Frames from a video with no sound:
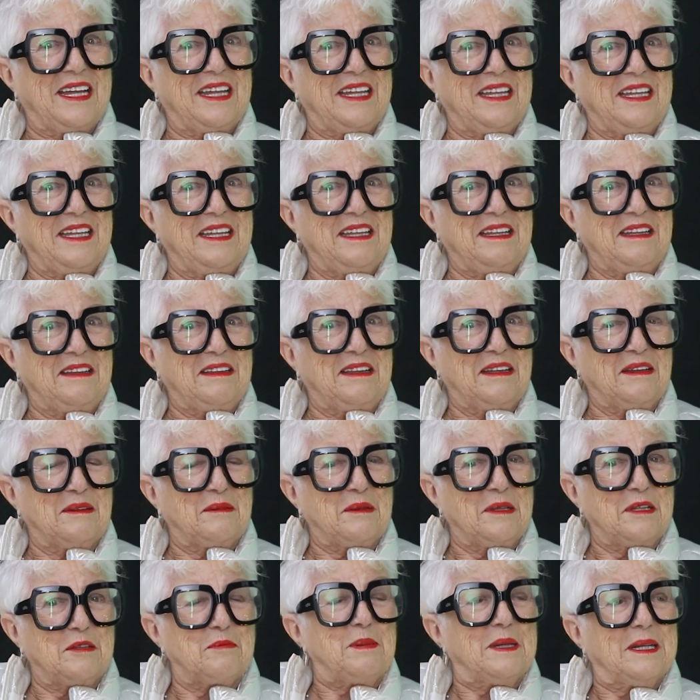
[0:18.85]
e
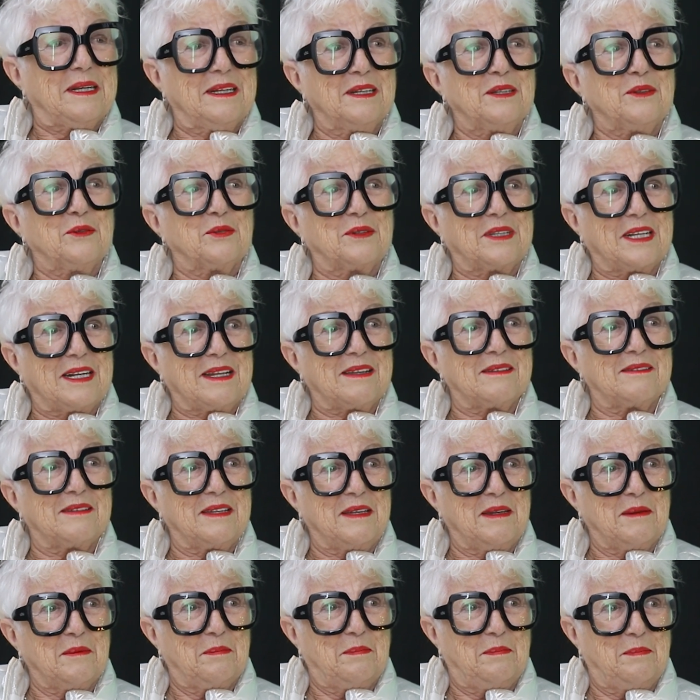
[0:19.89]
esperando
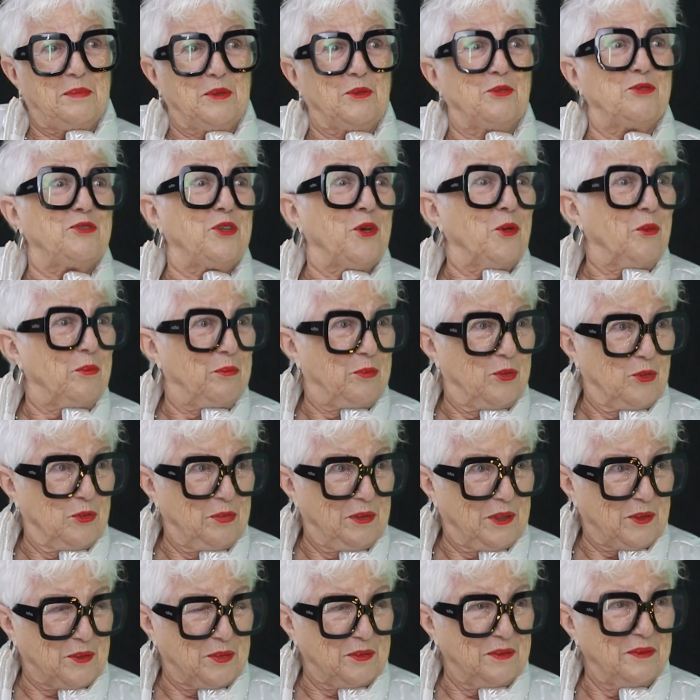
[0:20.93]
trazer para o seu
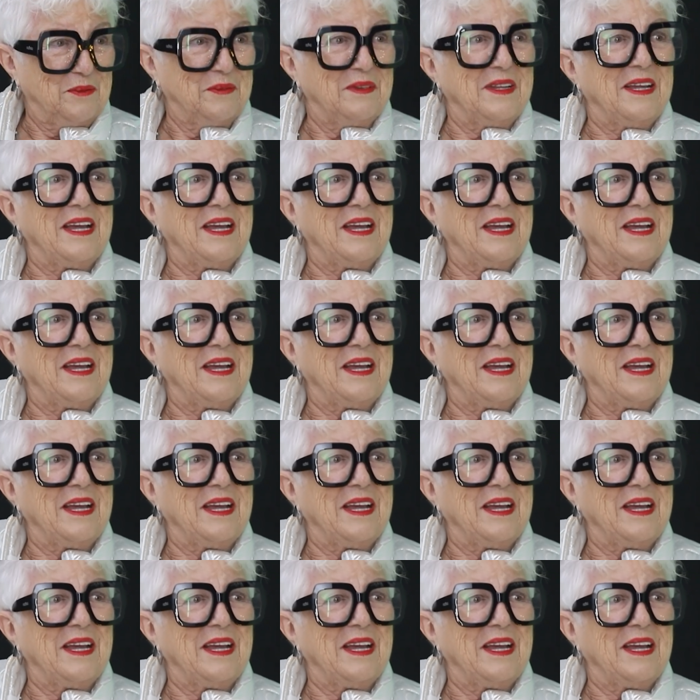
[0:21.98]
público